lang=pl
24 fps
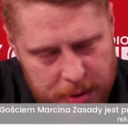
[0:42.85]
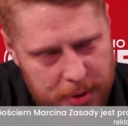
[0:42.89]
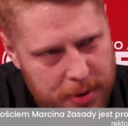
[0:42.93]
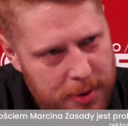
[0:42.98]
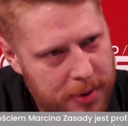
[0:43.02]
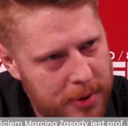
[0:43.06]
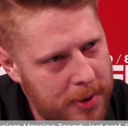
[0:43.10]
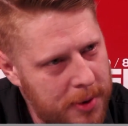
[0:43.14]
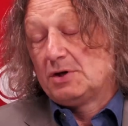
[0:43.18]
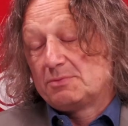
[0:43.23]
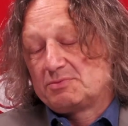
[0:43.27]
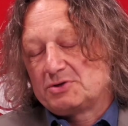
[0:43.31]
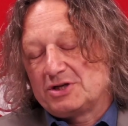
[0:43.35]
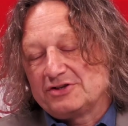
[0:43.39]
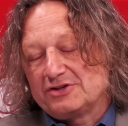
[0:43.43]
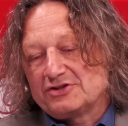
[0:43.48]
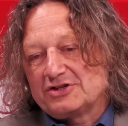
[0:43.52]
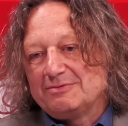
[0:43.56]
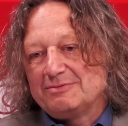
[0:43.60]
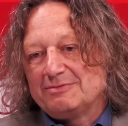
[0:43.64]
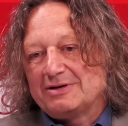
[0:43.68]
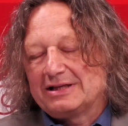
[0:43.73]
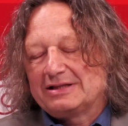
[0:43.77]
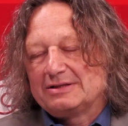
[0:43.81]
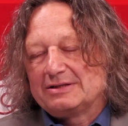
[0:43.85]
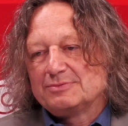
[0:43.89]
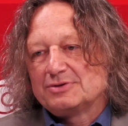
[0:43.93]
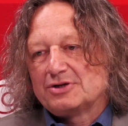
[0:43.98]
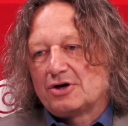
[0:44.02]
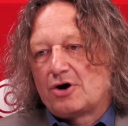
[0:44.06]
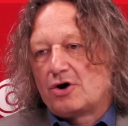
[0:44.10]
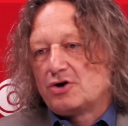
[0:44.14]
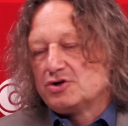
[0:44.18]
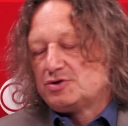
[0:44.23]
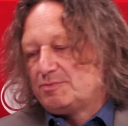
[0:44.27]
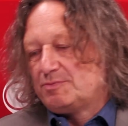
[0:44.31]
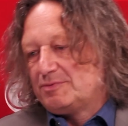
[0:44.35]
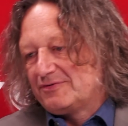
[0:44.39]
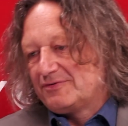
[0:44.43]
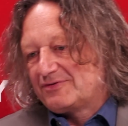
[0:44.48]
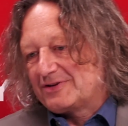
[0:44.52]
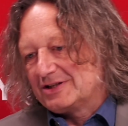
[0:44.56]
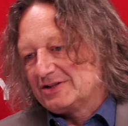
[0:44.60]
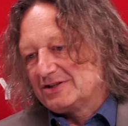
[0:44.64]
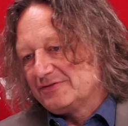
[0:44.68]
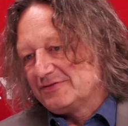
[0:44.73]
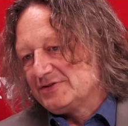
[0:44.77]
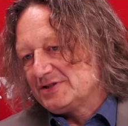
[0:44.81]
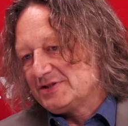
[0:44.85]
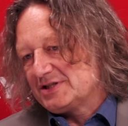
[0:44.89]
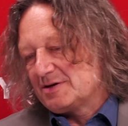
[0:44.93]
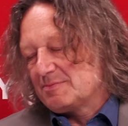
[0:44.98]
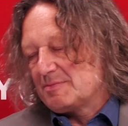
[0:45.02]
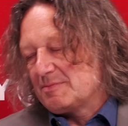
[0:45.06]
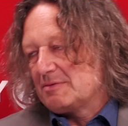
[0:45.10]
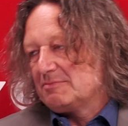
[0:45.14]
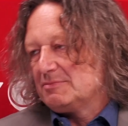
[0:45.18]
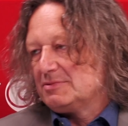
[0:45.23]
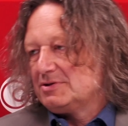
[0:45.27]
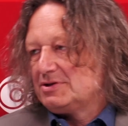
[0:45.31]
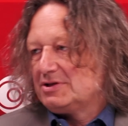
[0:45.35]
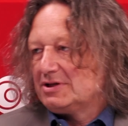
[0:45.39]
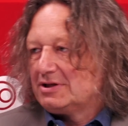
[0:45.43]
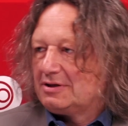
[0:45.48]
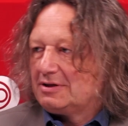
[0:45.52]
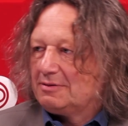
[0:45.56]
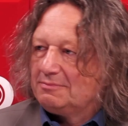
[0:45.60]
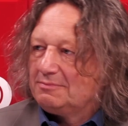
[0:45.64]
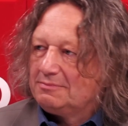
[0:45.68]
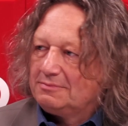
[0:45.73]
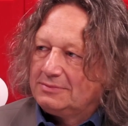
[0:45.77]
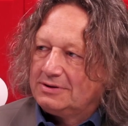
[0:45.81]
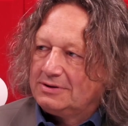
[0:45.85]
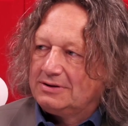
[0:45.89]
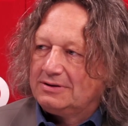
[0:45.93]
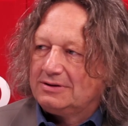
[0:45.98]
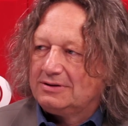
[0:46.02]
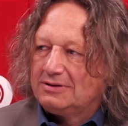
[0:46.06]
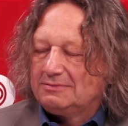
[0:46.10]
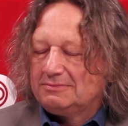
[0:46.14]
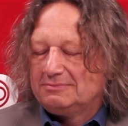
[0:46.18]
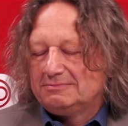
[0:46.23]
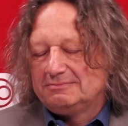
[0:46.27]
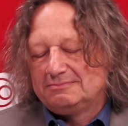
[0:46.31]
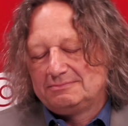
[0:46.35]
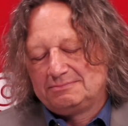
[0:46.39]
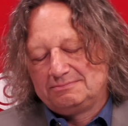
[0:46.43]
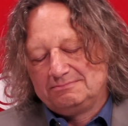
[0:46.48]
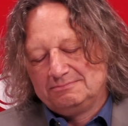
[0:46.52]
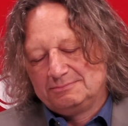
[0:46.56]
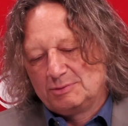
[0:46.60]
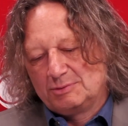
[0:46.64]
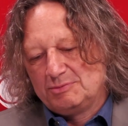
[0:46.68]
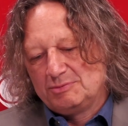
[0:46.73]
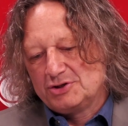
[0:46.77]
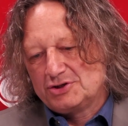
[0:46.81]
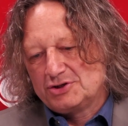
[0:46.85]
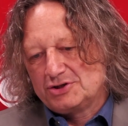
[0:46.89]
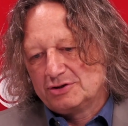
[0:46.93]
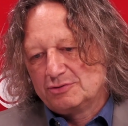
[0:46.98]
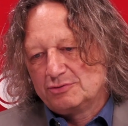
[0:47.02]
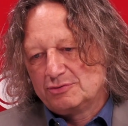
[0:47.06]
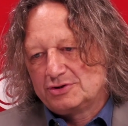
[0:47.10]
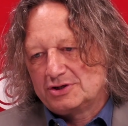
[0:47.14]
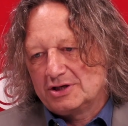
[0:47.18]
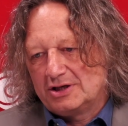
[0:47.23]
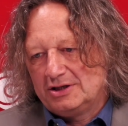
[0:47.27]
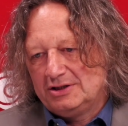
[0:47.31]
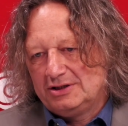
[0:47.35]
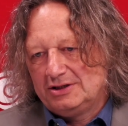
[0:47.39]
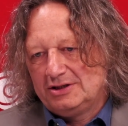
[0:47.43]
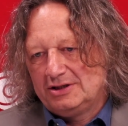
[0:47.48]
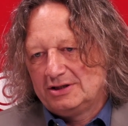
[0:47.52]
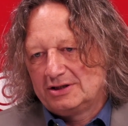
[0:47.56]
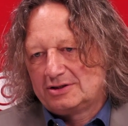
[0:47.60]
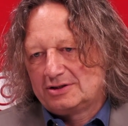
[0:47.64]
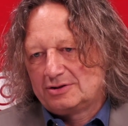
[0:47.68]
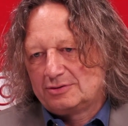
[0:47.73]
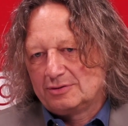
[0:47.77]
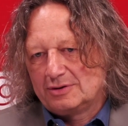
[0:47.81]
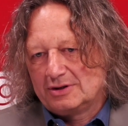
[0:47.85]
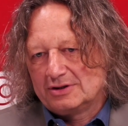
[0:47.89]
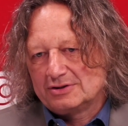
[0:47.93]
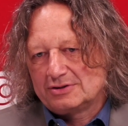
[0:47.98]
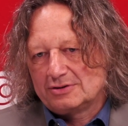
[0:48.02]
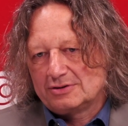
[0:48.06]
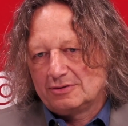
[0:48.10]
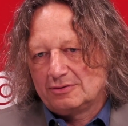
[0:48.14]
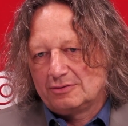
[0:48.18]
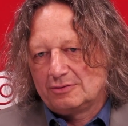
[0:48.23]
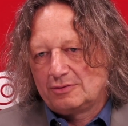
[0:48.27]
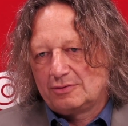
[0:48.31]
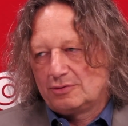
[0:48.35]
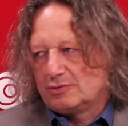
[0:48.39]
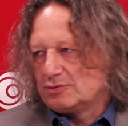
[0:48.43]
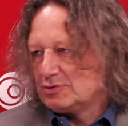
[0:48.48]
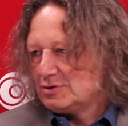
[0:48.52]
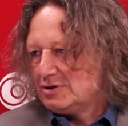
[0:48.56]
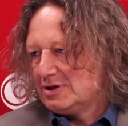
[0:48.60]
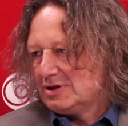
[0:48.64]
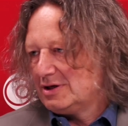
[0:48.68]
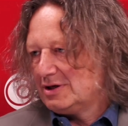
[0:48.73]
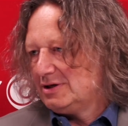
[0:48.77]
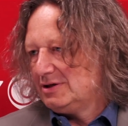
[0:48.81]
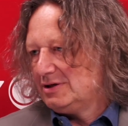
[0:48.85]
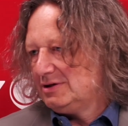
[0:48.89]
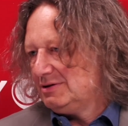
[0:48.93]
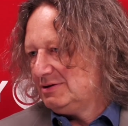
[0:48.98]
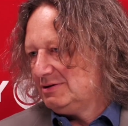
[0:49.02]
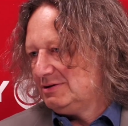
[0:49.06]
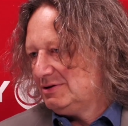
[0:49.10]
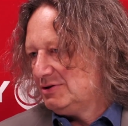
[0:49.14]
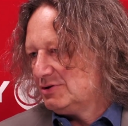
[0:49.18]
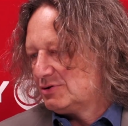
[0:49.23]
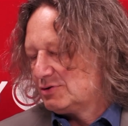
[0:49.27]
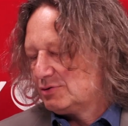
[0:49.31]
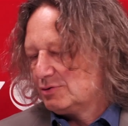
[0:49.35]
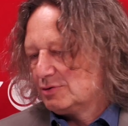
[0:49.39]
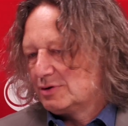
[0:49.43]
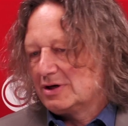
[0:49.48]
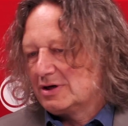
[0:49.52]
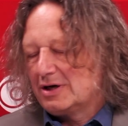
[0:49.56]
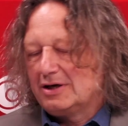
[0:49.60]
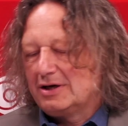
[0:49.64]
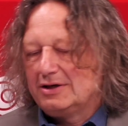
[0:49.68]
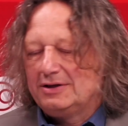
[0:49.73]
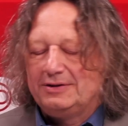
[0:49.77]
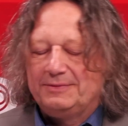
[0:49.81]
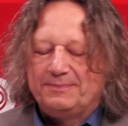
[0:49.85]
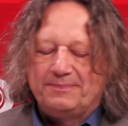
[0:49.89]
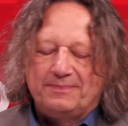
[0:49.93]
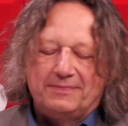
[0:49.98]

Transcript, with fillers: No przede wszystkim na tym, że choćby w Katowicach mamy siedem publicznych uczelni, które są różne i, i sztuka, i,